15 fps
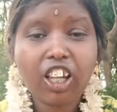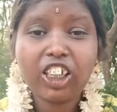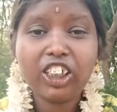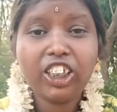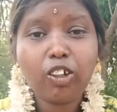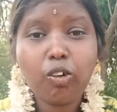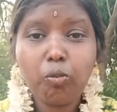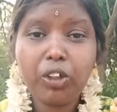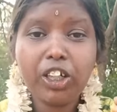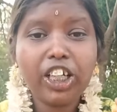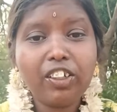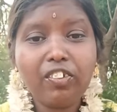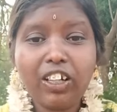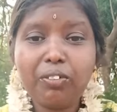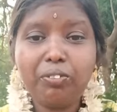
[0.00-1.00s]
இன்னைக்கு
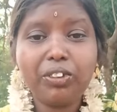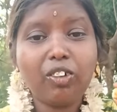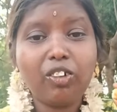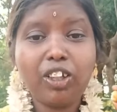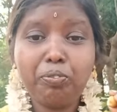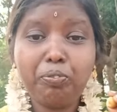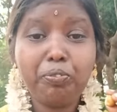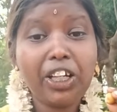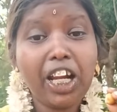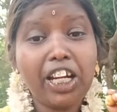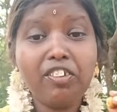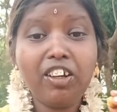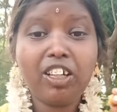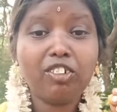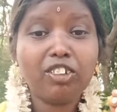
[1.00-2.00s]
முன்னாடி விளக்கம் தரணும் எப்படி
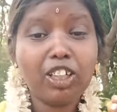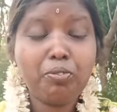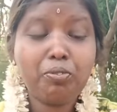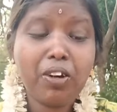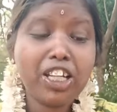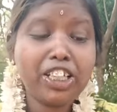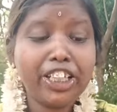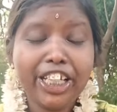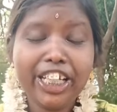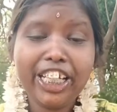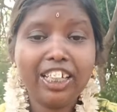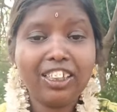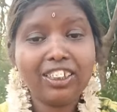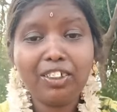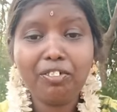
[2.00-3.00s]
அடிவாங்க வரணும்னு பாருடி
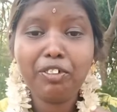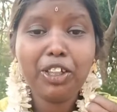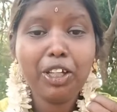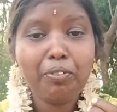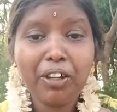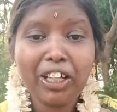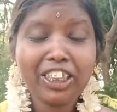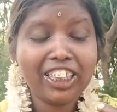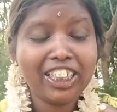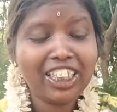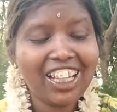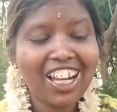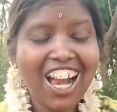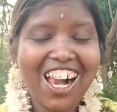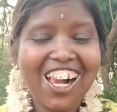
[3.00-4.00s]
இந்த வீடியோ பார்த்துட்டு
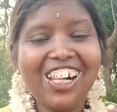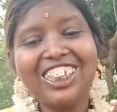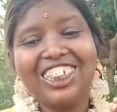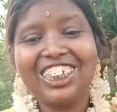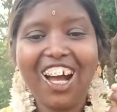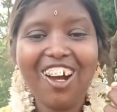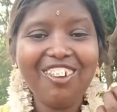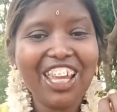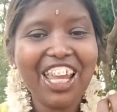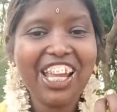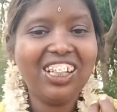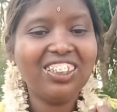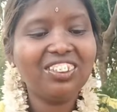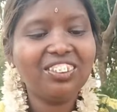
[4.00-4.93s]
சாவடியே